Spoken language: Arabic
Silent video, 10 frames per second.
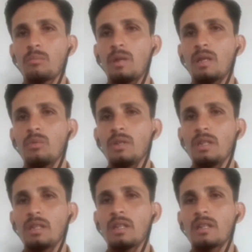
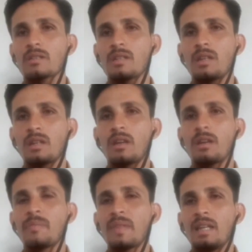معنويه يعني ظاهره
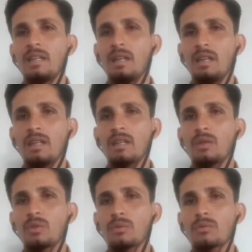للعيان
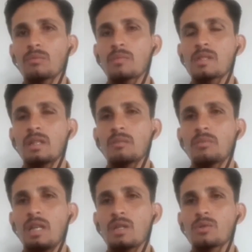انه مثلا
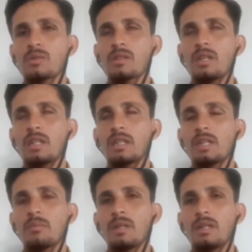من حيث استطاله
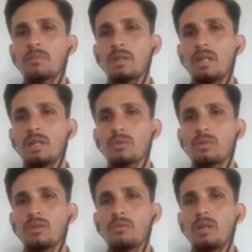النبات من حيث
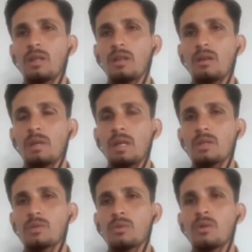الورقه من
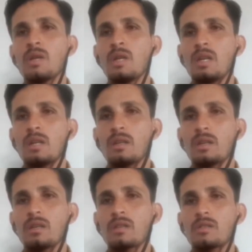حيث
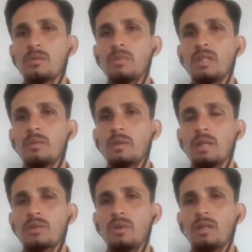السمبلين
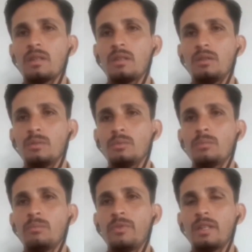حنشر عدد الحبوب
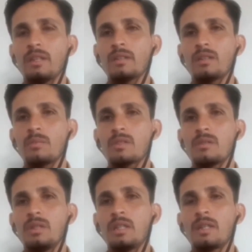في ضمن
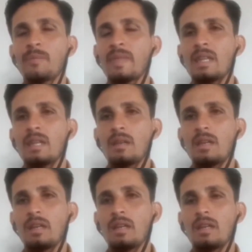السمبلين نعم.
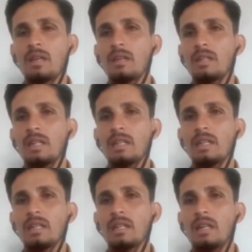آه،
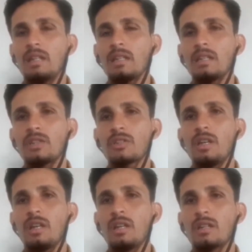يعني عدد
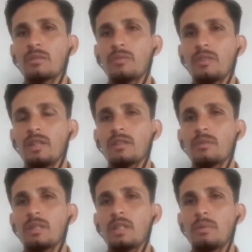الاشطاءات في
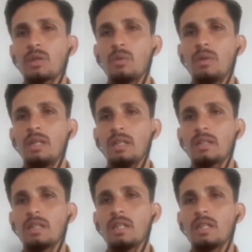ضمن النبات الواحد